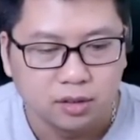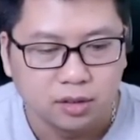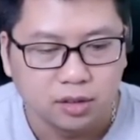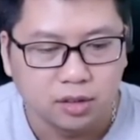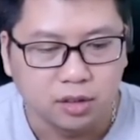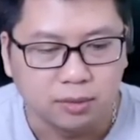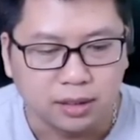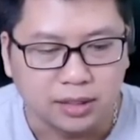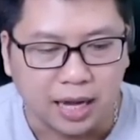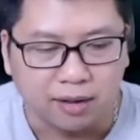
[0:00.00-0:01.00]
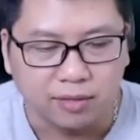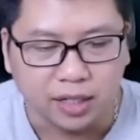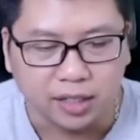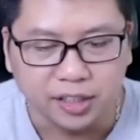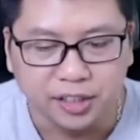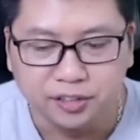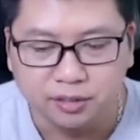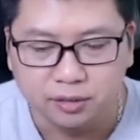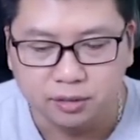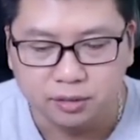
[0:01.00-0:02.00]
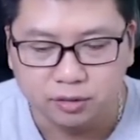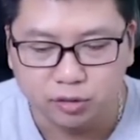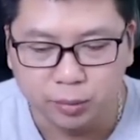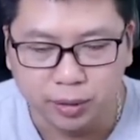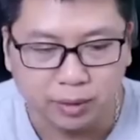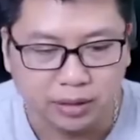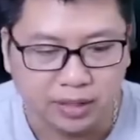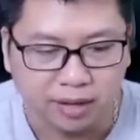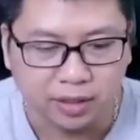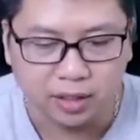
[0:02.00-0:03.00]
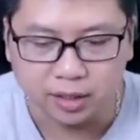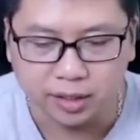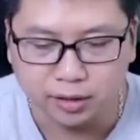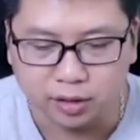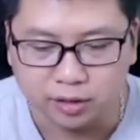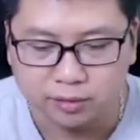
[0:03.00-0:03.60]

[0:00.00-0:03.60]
sư tử băng giá với cả kinh voi biển băng giá với cả kinh rồi